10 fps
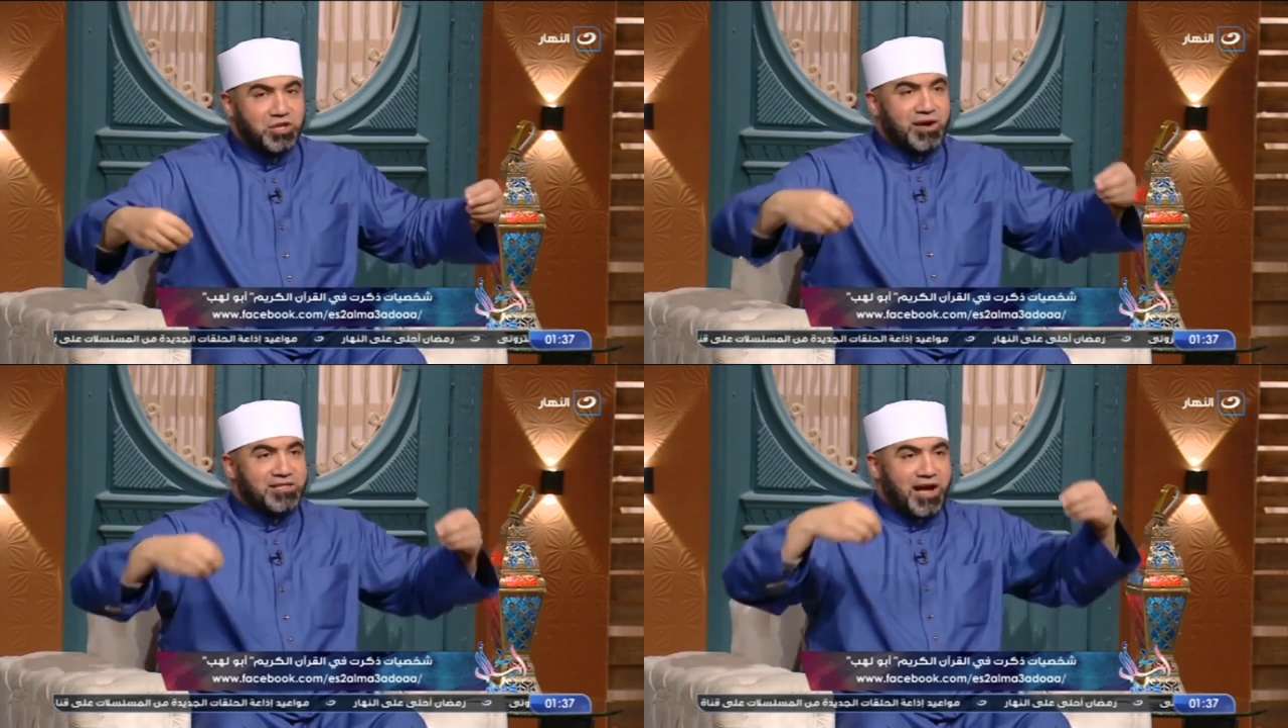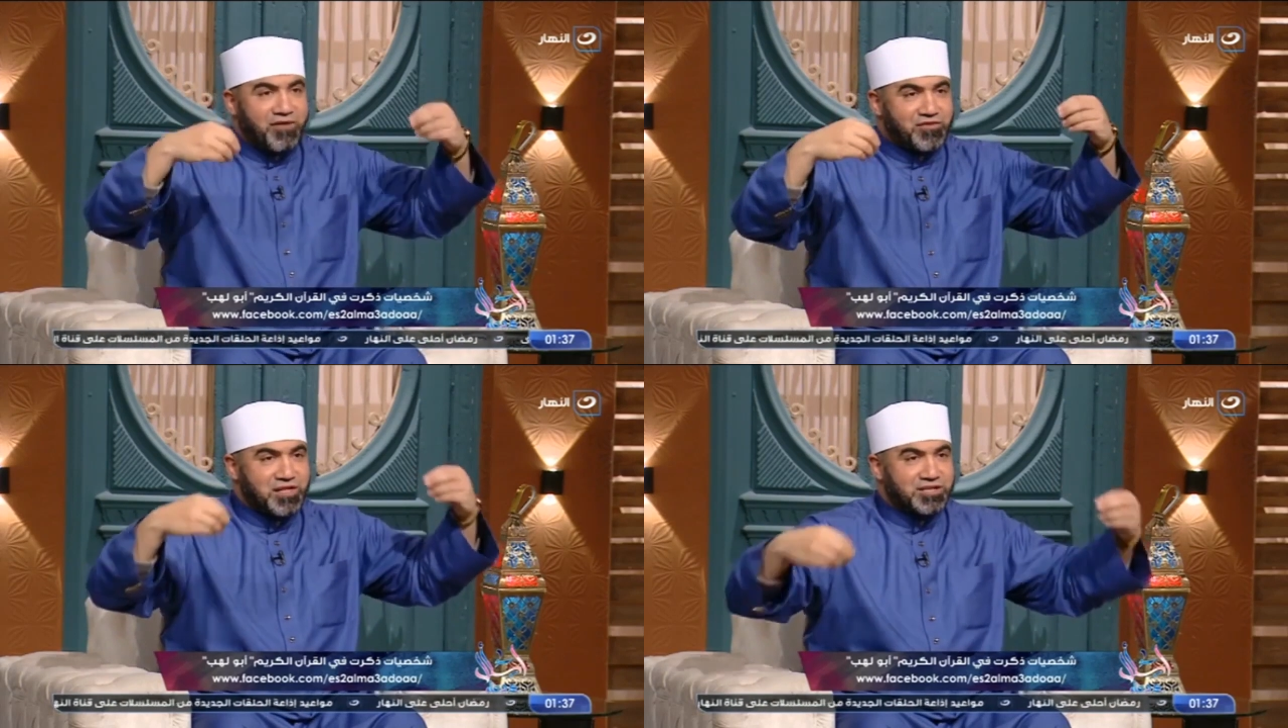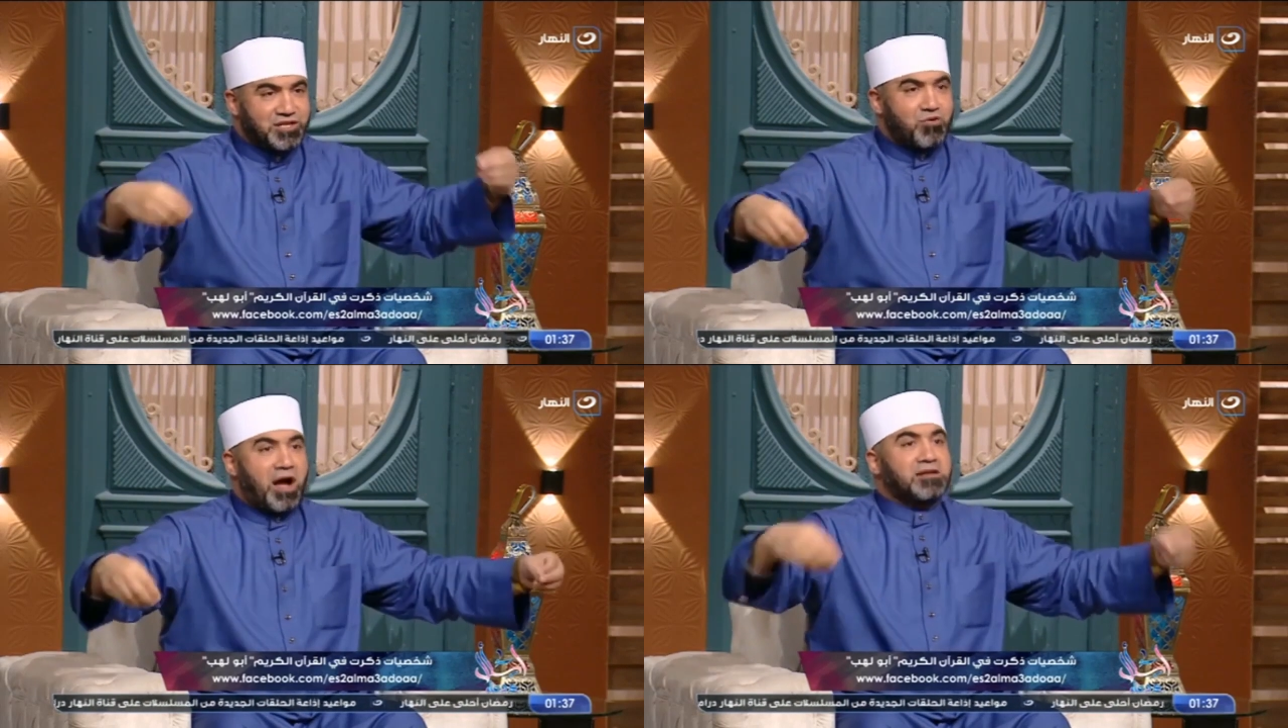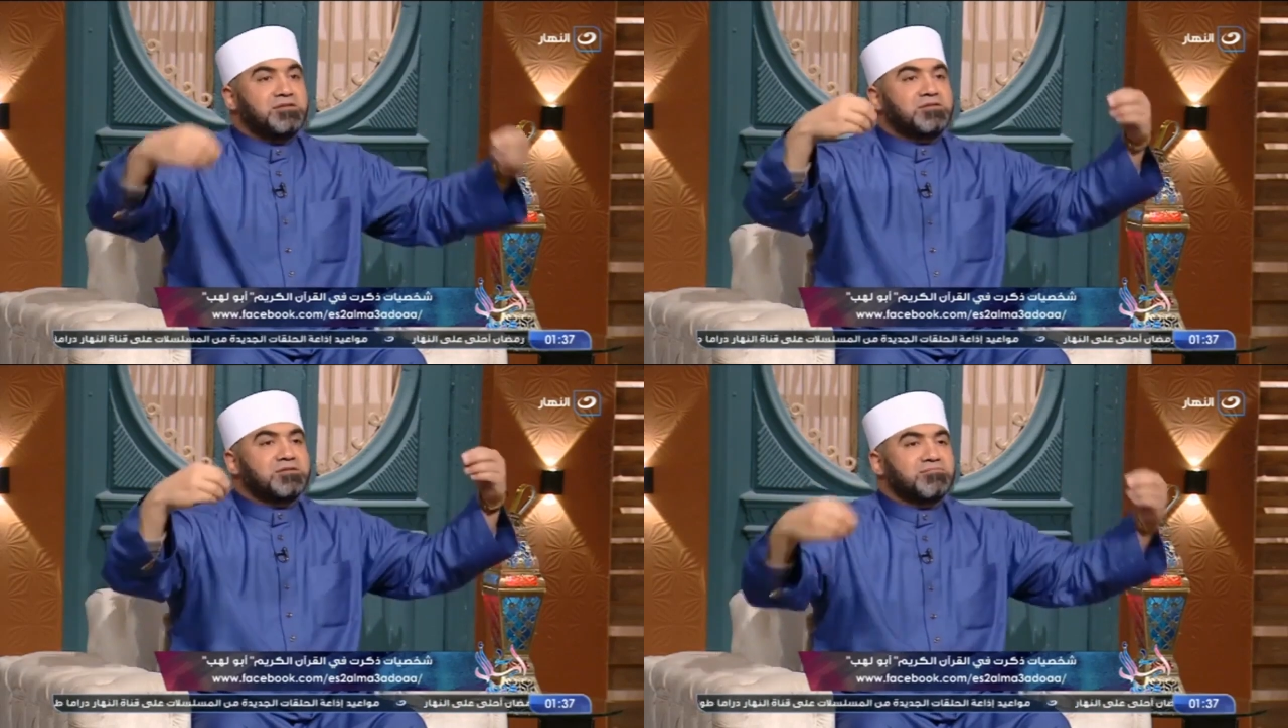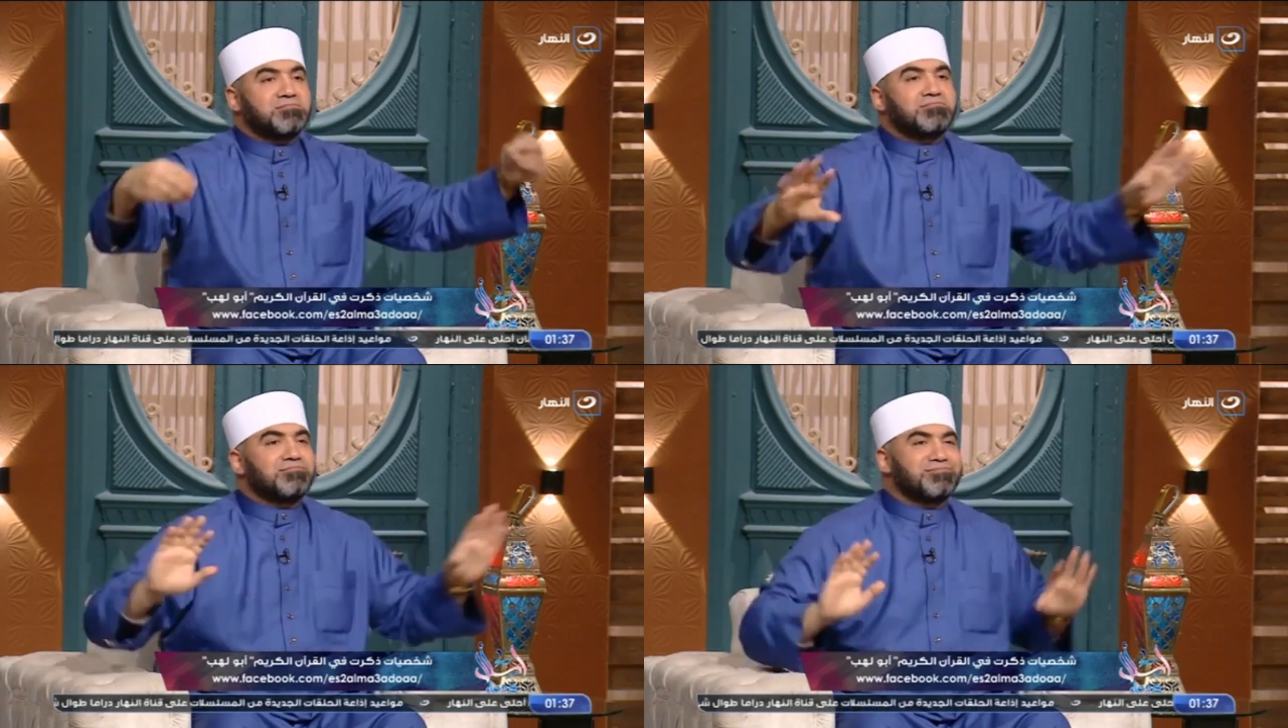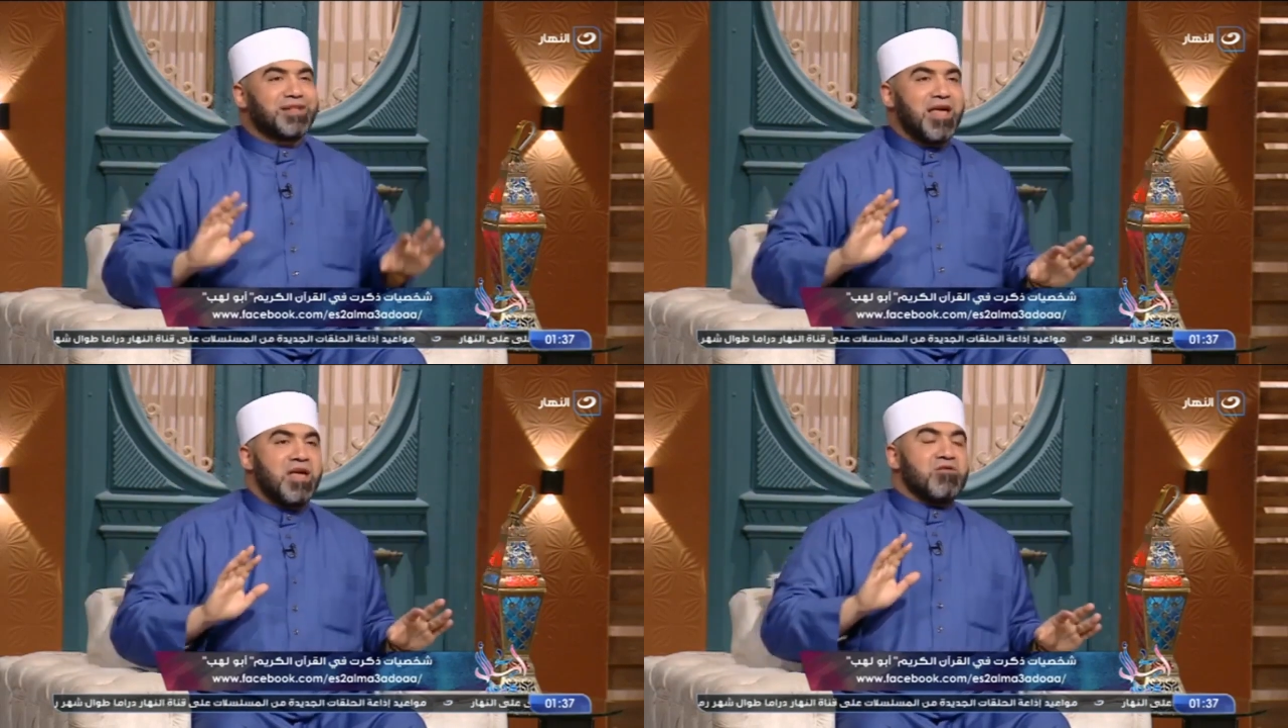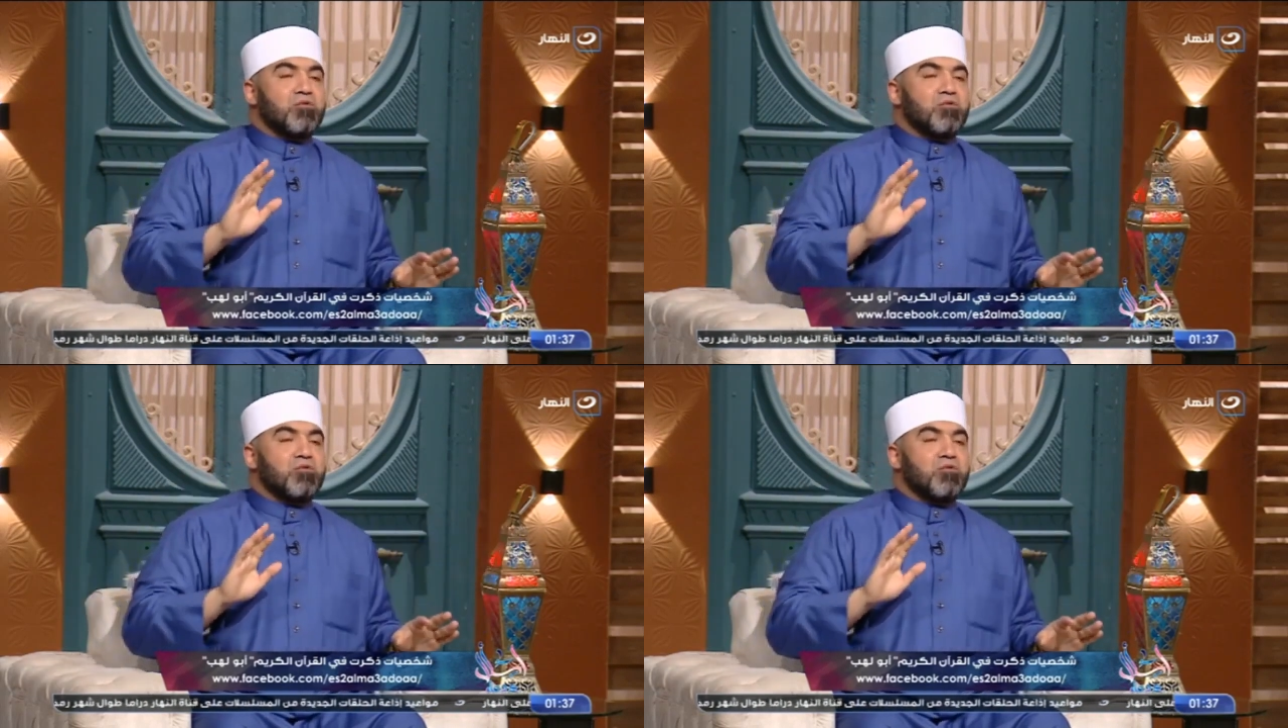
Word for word: ويتعفن الانسان وحي حاجه